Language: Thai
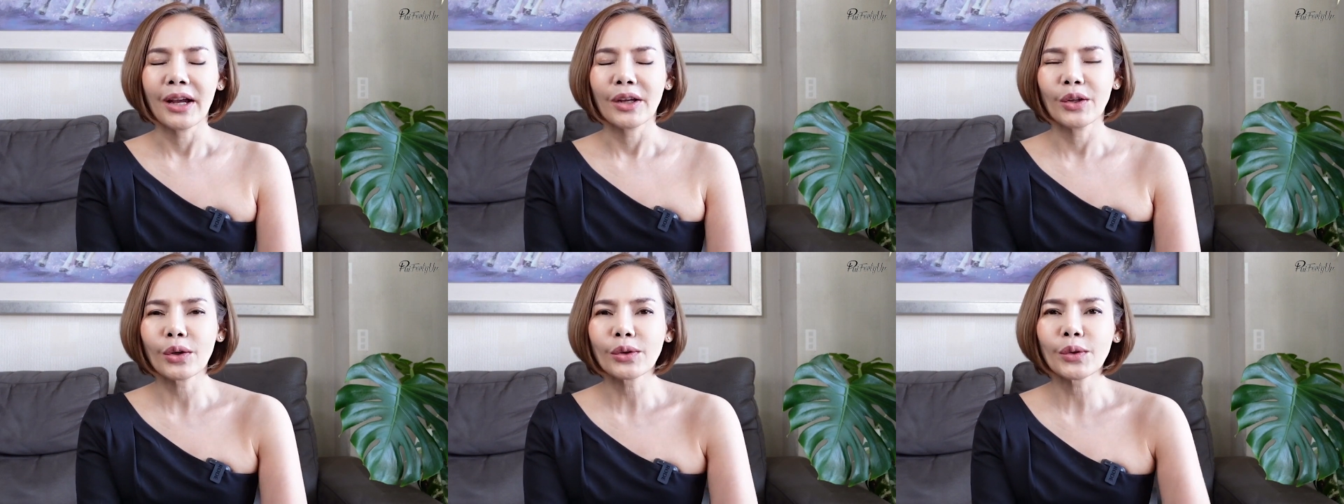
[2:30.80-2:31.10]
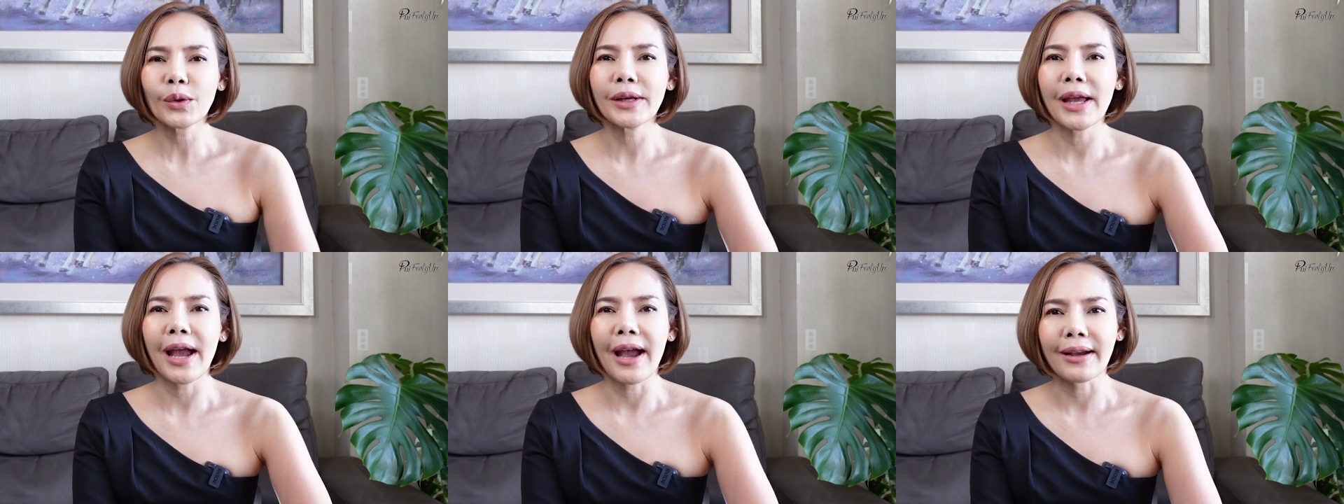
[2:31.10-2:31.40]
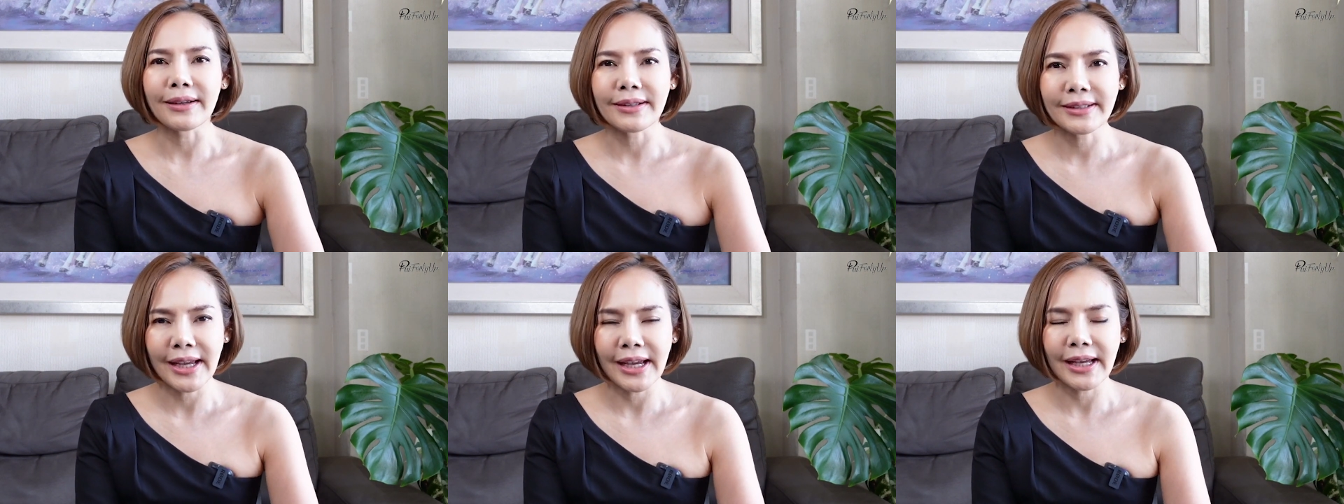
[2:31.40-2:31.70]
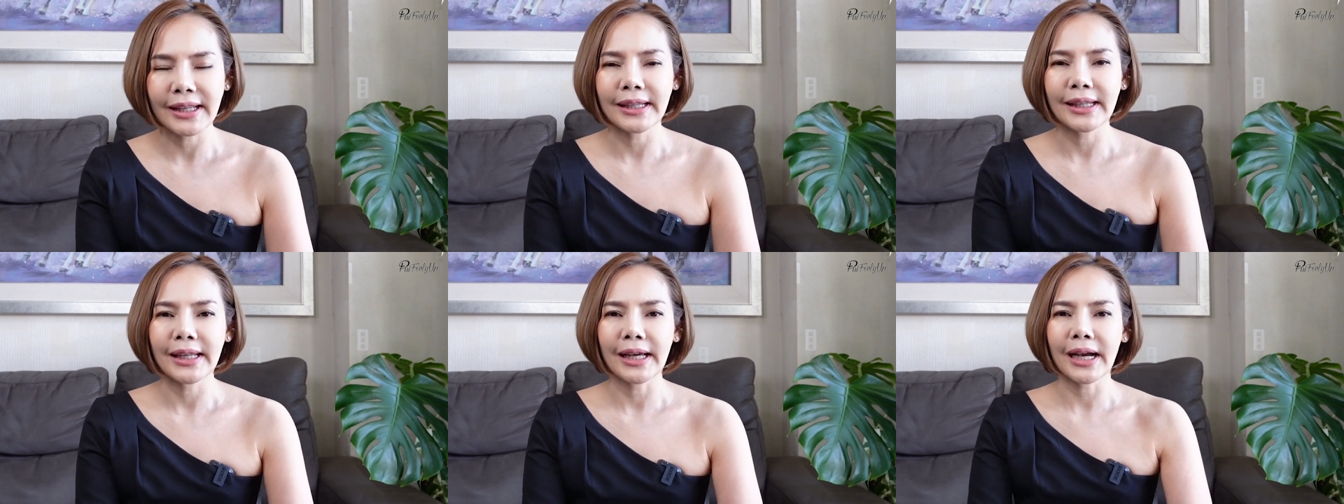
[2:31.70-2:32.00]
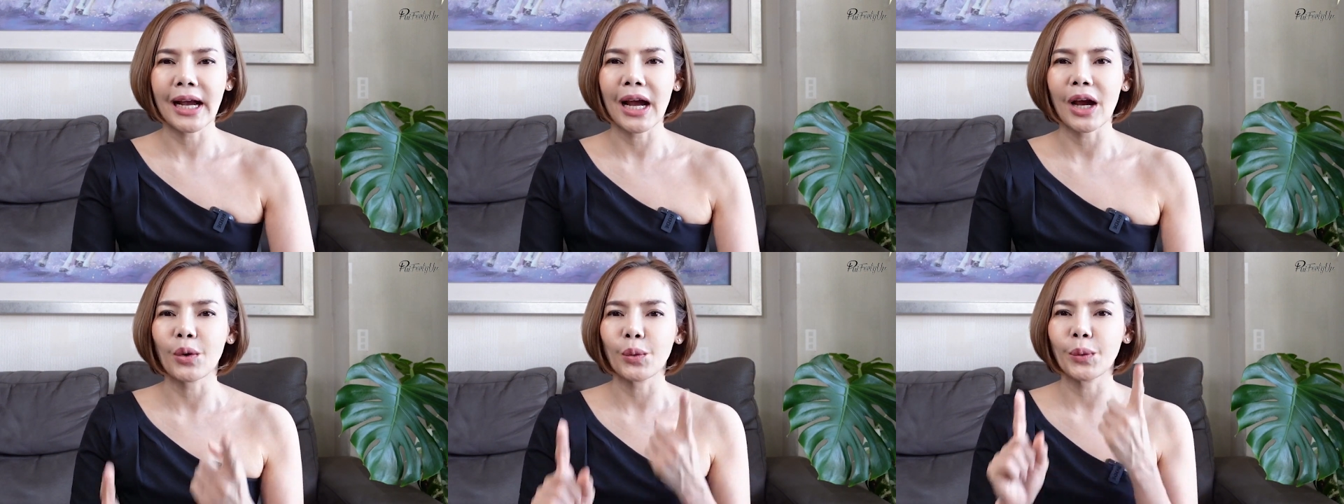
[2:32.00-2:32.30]
ยกตัวอย่างเช่นนะ
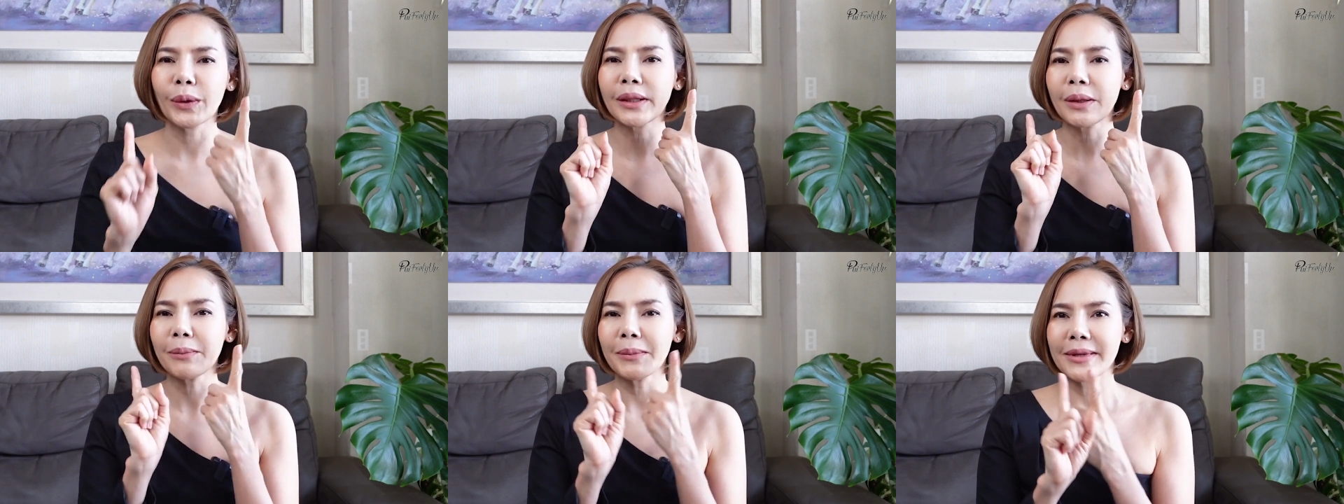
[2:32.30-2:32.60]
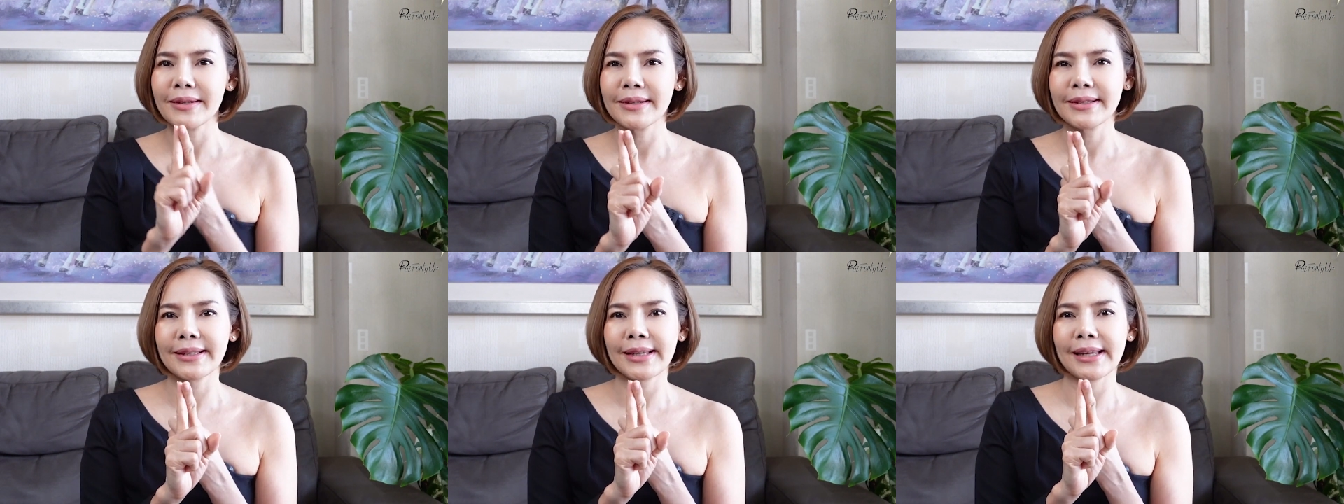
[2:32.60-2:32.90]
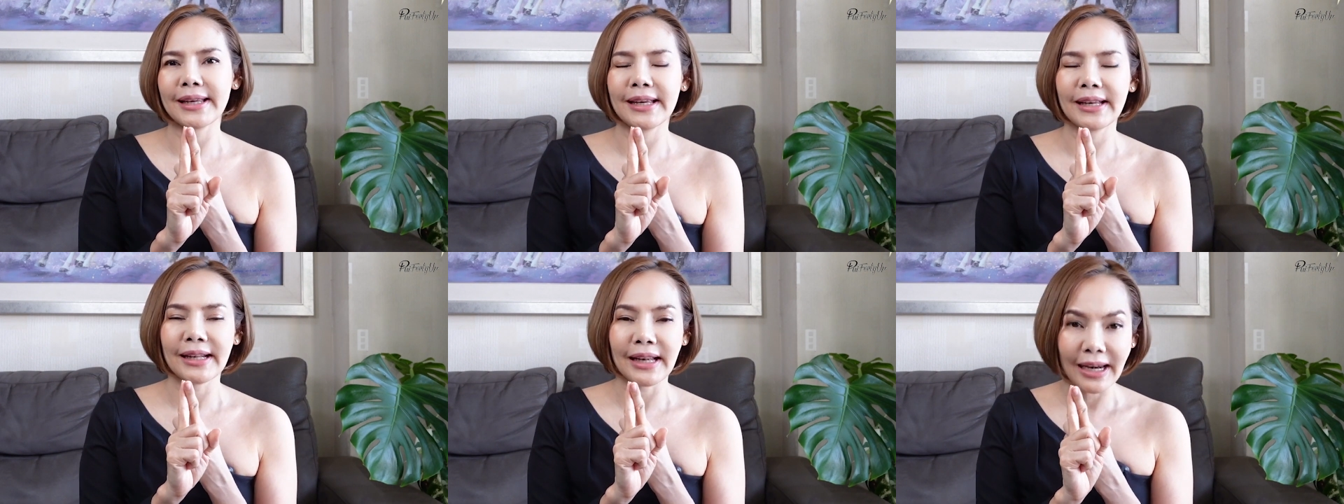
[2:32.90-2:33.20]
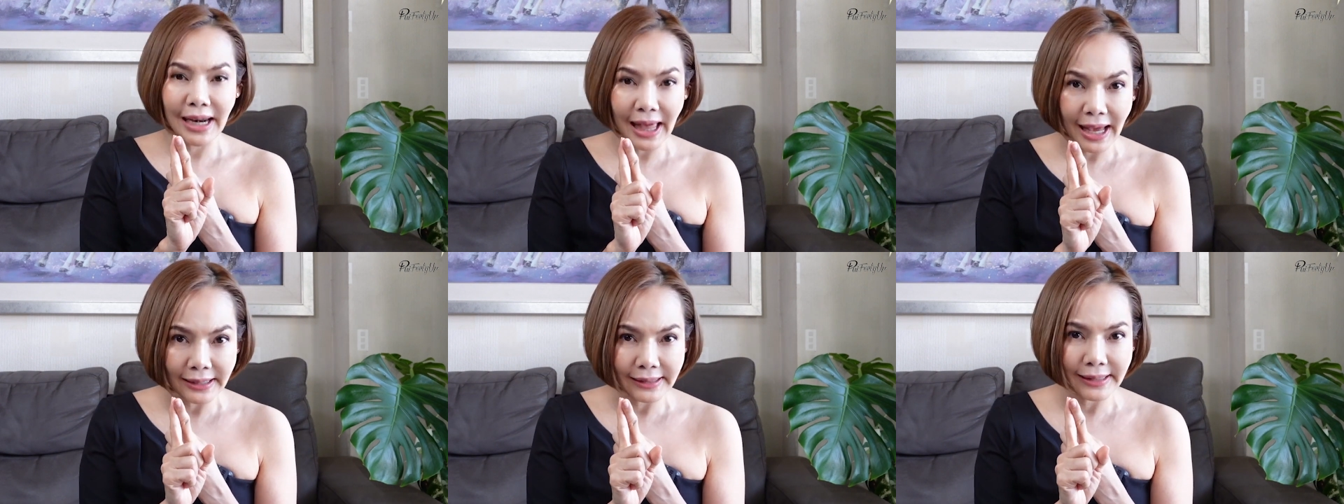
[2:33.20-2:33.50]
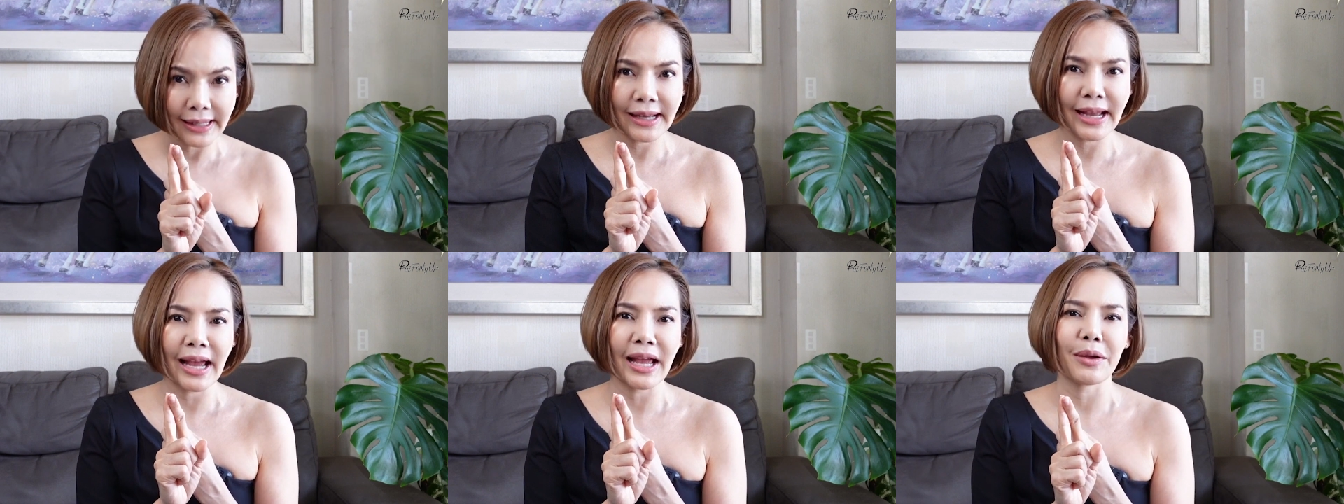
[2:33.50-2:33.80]
คะวิตามินซีละลาย
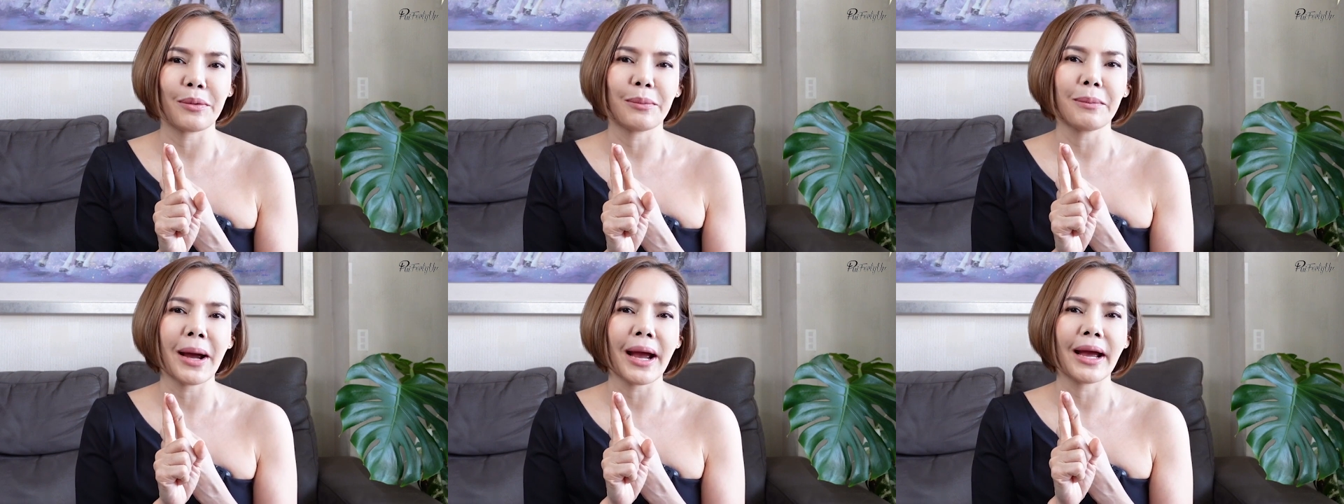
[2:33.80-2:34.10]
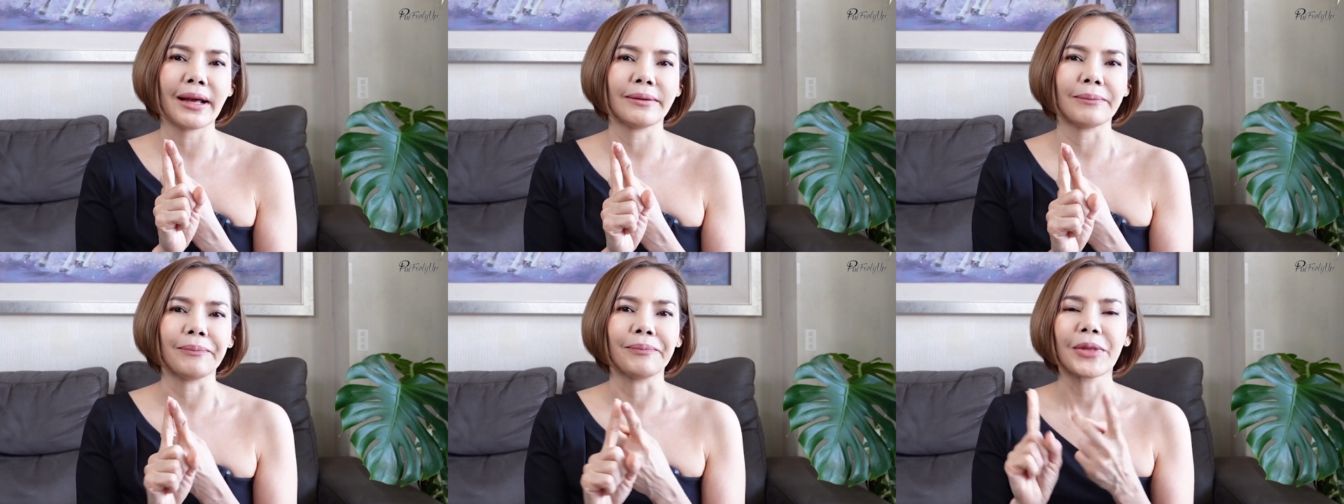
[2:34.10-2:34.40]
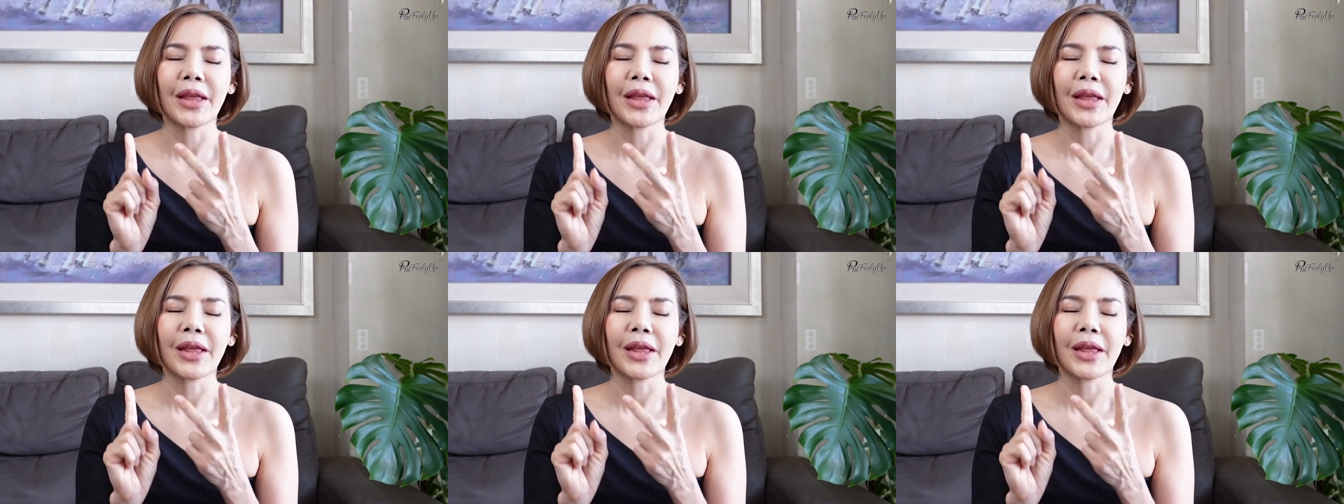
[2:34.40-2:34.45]
ในไขมัน